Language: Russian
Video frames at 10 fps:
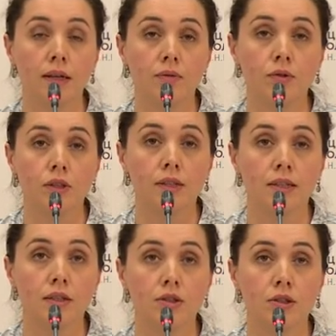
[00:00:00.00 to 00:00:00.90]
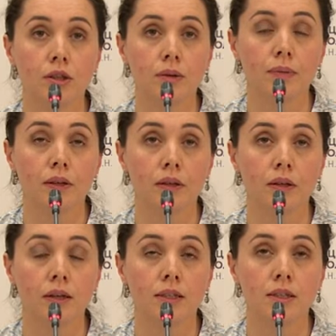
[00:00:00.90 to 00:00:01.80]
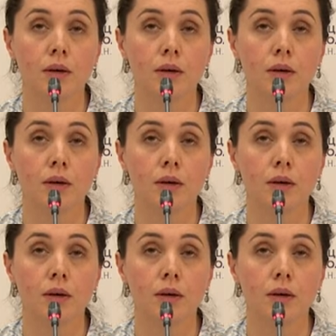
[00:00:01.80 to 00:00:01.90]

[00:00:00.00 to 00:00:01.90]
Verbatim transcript: И вот различные э, эти